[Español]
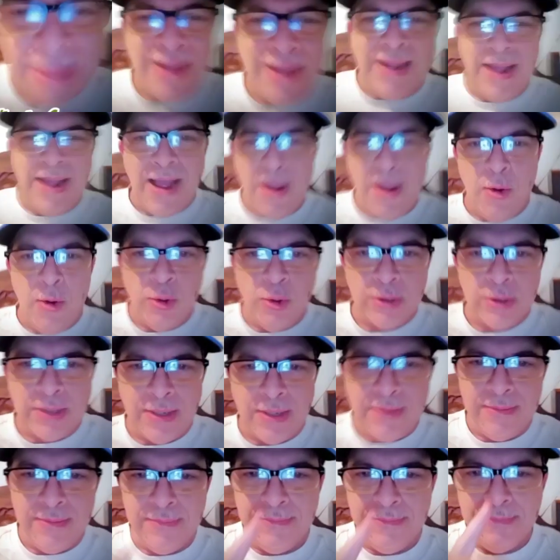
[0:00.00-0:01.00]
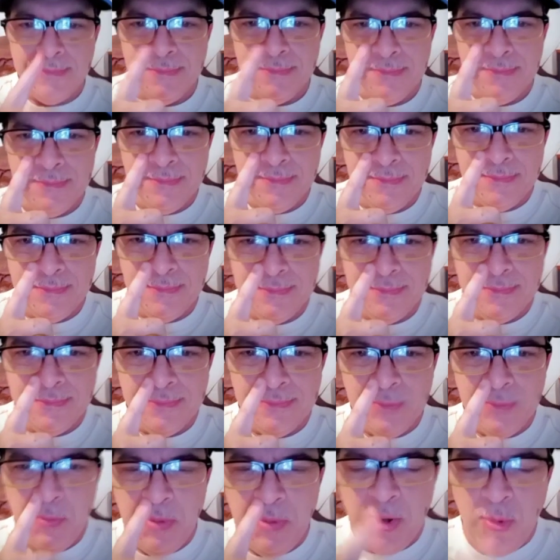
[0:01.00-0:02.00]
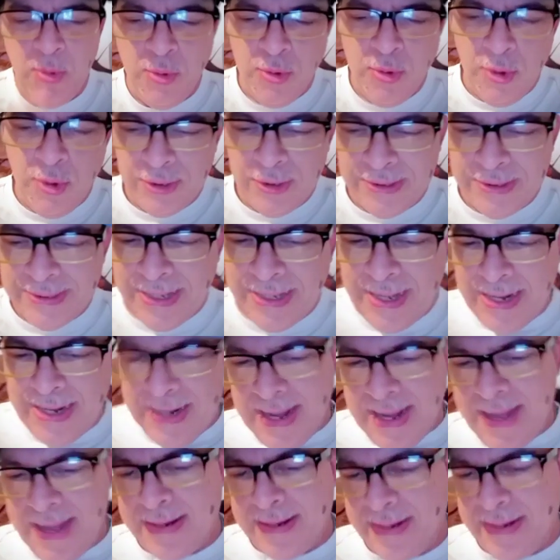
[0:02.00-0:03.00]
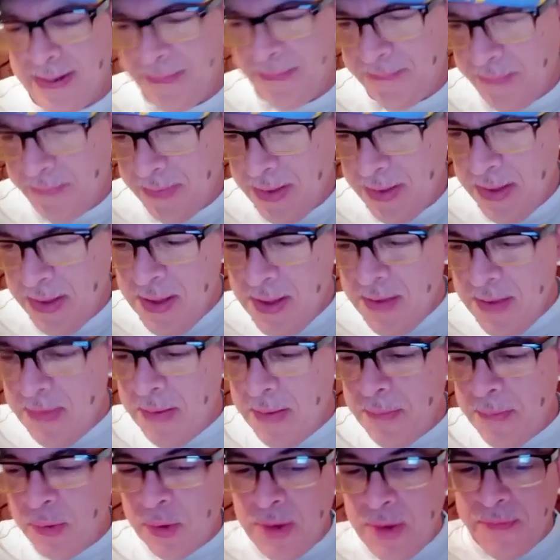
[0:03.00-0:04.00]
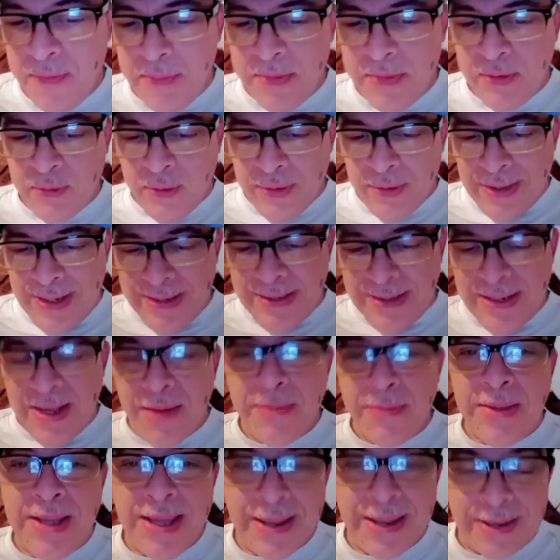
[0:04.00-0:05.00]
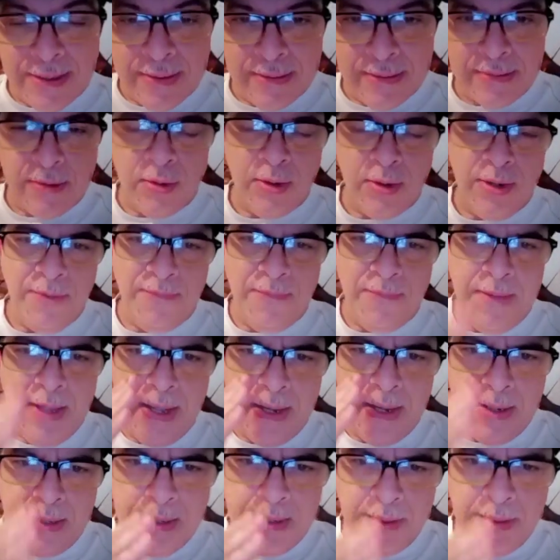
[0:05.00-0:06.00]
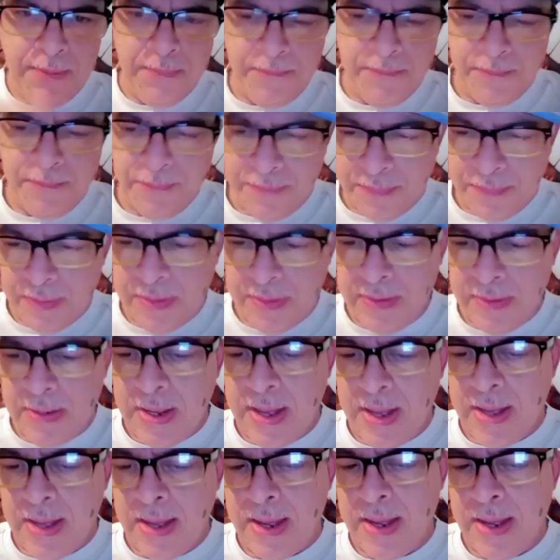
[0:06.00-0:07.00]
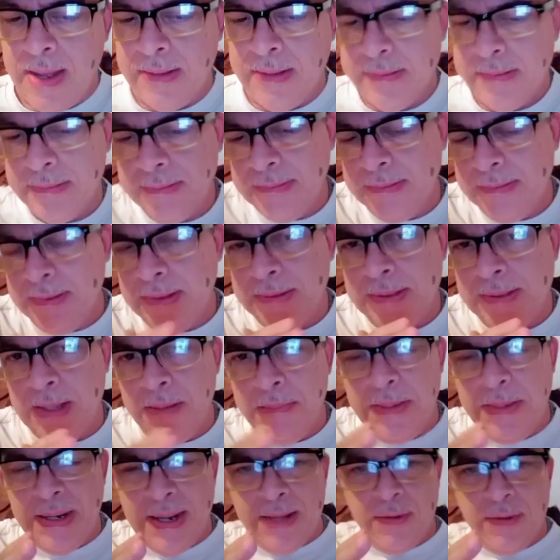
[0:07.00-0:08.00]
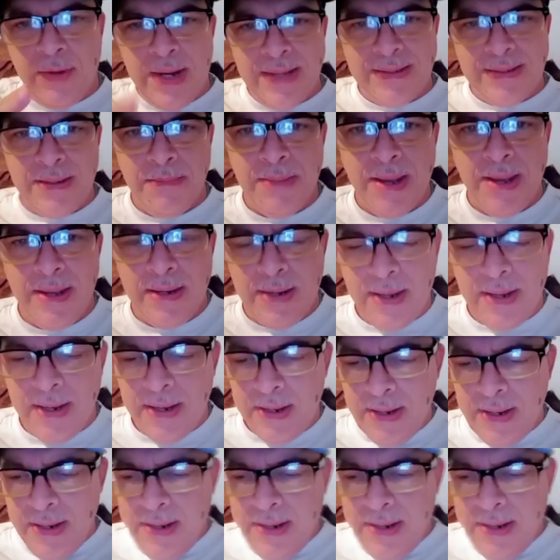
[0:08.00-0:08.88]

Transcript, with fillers: KJ. Número uno de la red. Vamos con la información del día viernes, señores. Viernes, ya terminando la semana.